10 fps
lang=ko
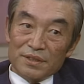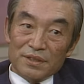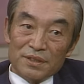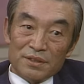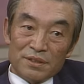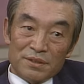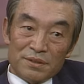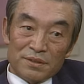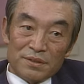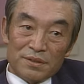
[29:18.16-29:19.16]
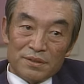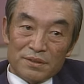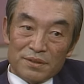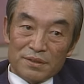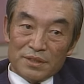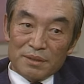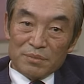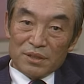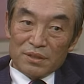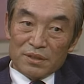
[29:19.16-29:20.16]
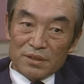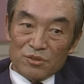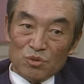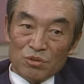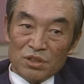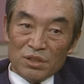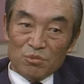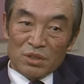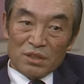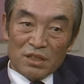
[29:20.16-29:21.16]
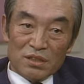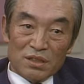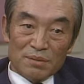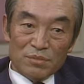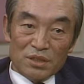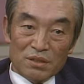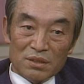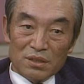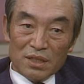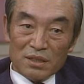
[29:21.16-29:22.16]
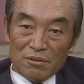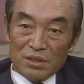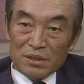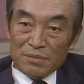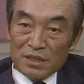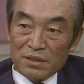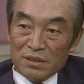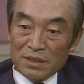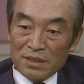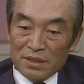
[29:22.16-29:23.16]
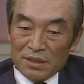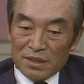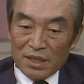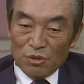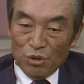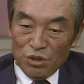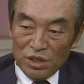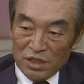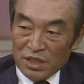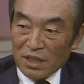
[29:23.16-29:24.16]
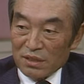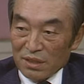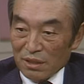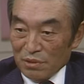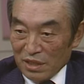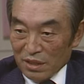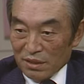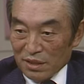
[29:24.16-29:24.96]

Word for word: 그거는 참그저 소련에 우리나라 사람들이 여럿이 갔다 왔지만은 네. 되게 회의에 갔다가 왔기